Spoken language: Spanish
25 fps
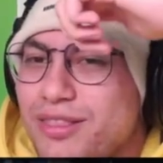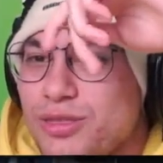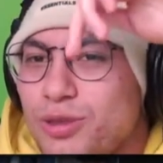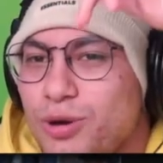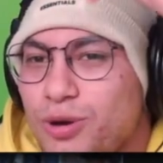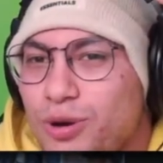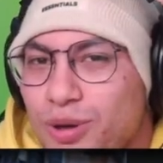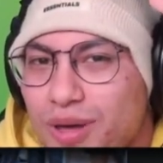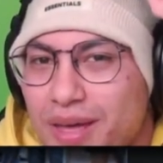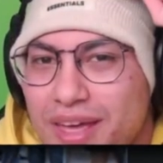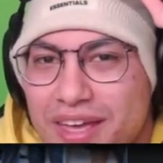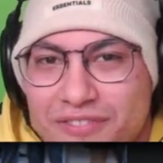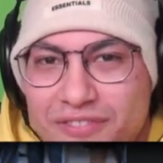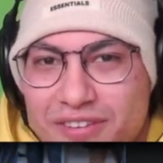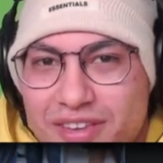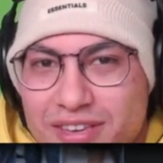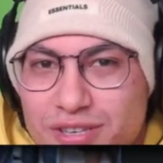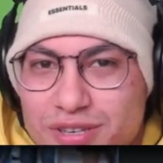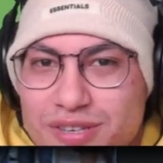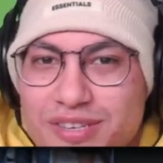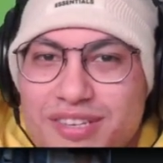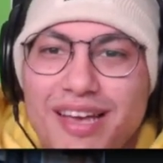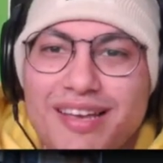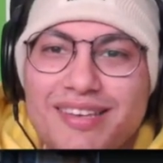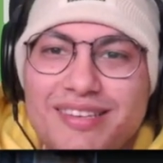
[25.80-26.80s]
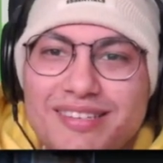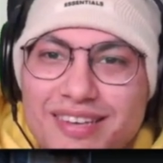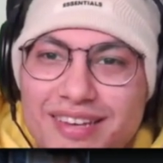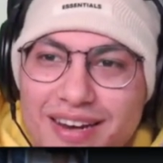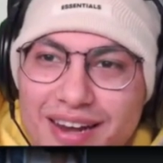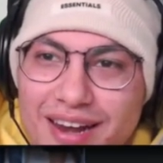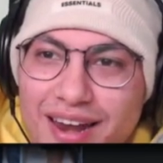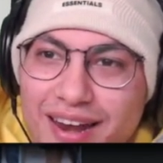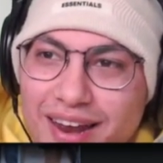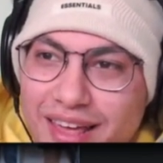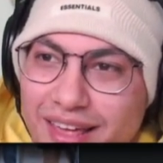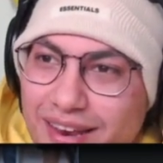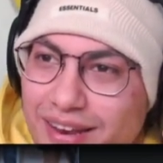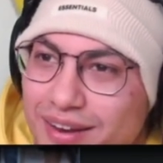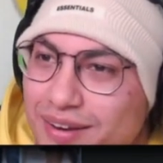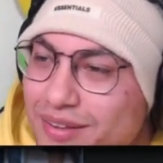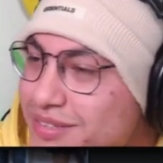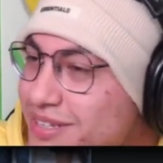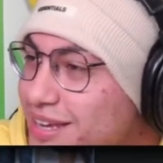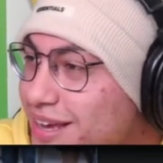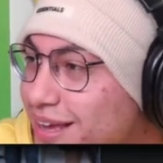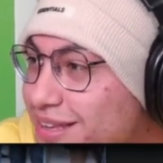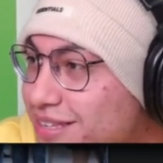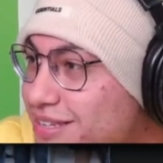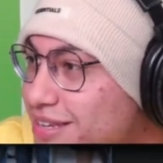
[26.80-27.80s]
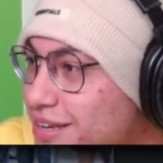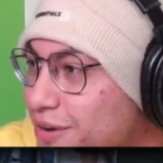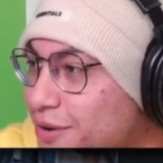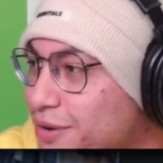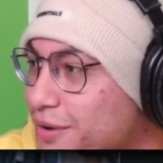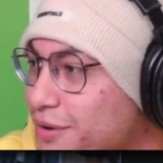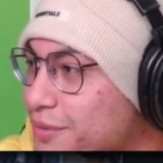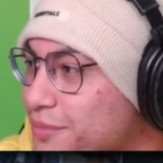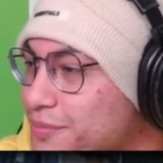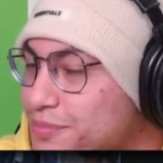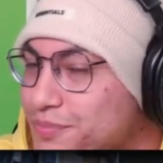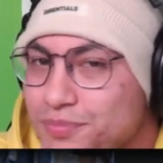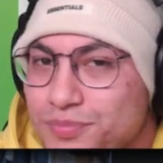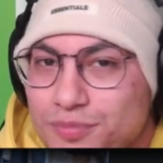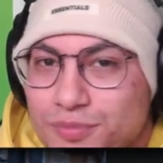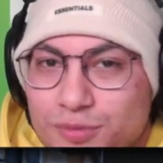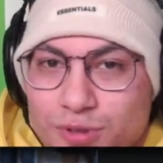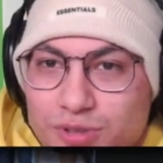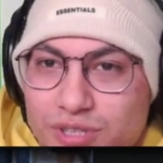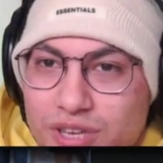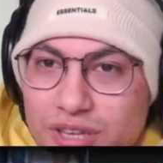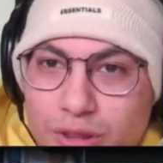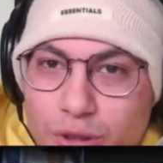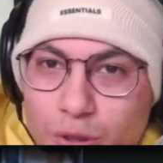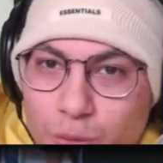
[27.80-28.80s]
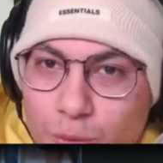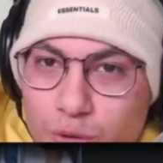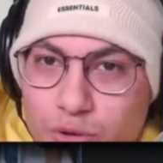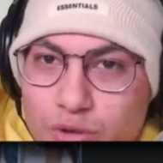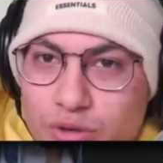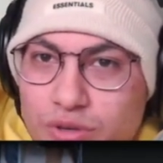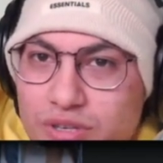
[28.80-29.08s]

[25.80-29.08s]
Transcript: todos los edificios. Se cancela la. Se cancela, Lo siento mucho,